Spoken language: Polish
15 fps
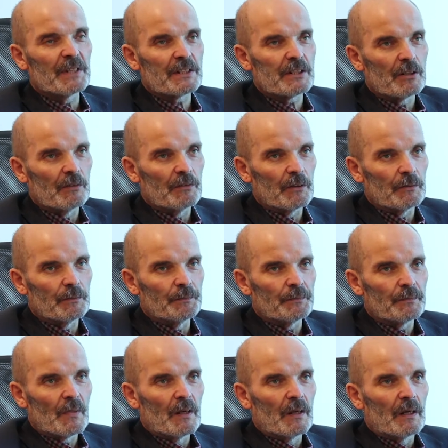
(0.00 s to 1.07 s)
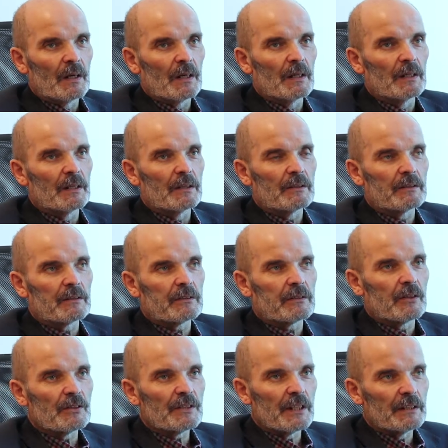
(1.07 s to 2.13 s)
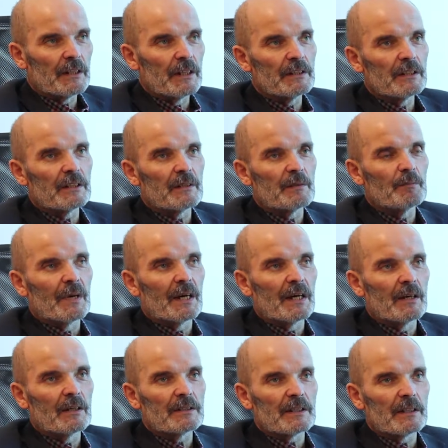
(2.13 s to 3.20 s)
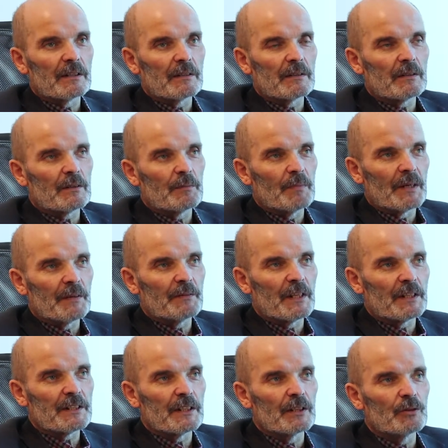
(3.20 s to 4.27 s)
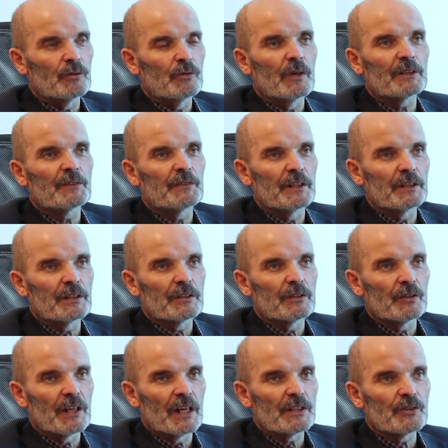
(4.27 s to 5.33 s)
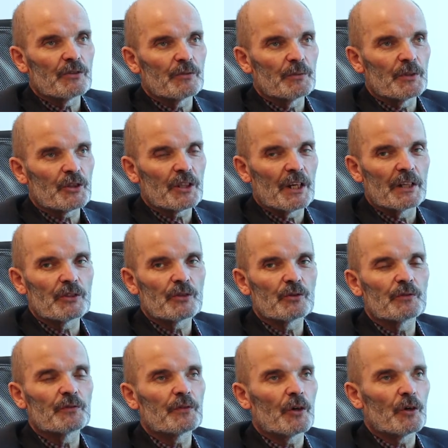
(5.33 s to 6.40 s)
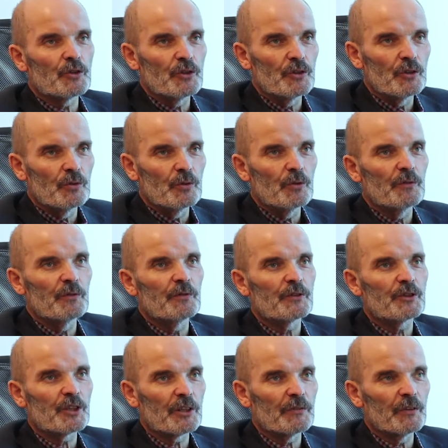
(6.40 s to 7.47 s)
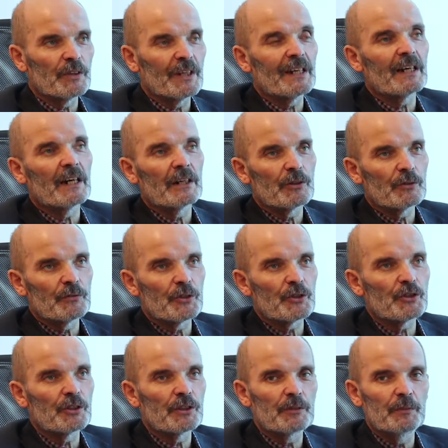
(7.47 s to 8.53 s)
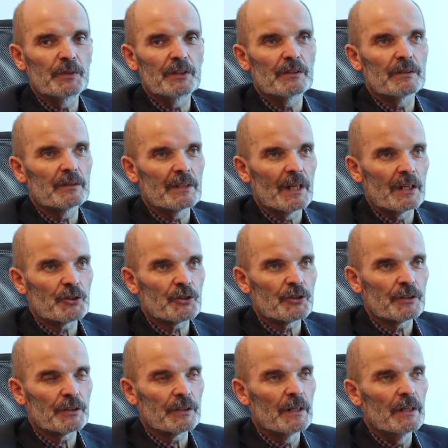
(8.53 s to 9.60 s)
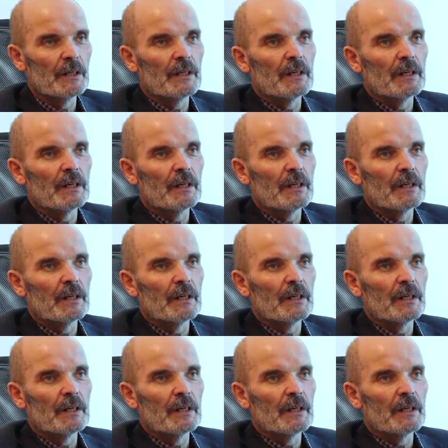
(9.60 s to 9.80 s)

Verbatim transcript: Piaskową. E, to zadanie ma, za, ma na celu ułatwienie dojazdu mieszkańców Kozich Głów, Czerwonaka, ale również i gmin dalszych